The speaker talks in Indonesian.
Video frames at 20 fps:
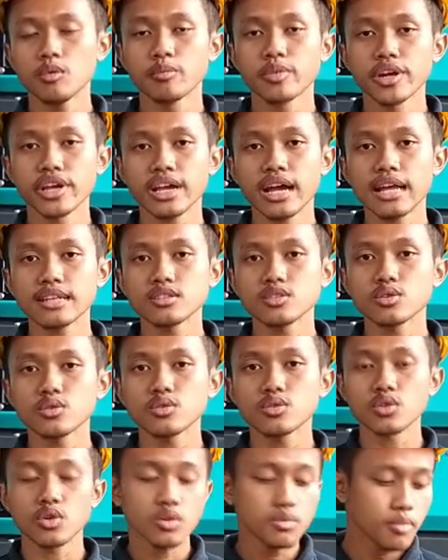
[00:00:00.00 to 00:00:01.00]
memberikan
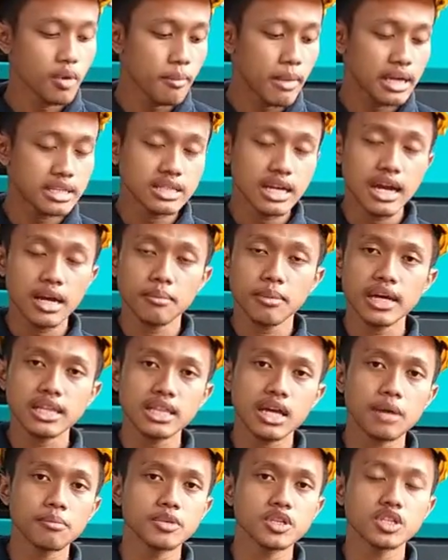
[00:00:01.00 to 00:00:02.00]
contoh pemasangan
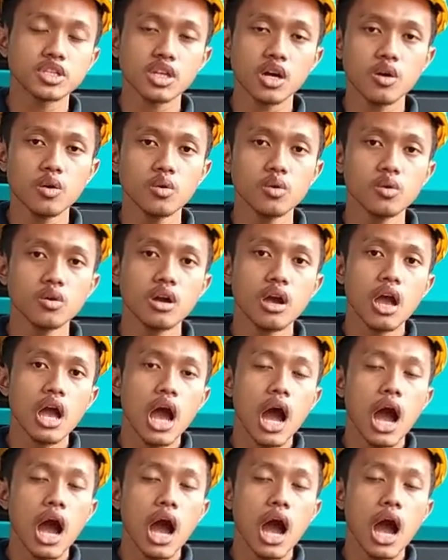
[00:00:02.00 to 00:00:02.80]
mata pisau